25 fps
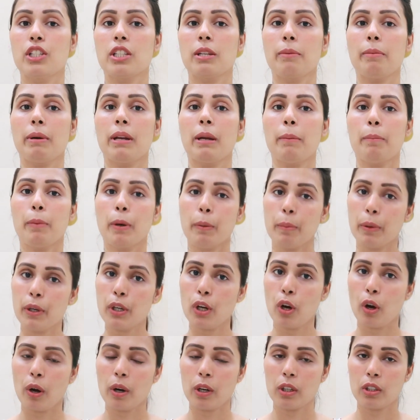जिसे मैंने
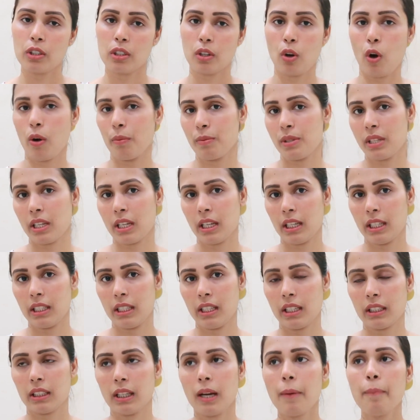पर्पल डॉट कॉम से
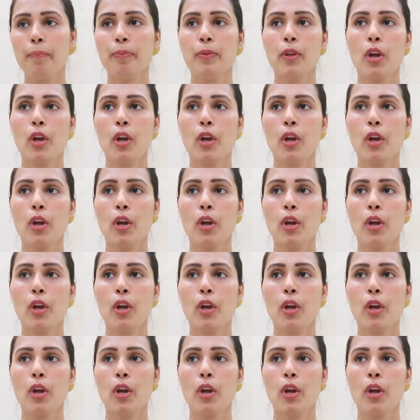ख़रीदा था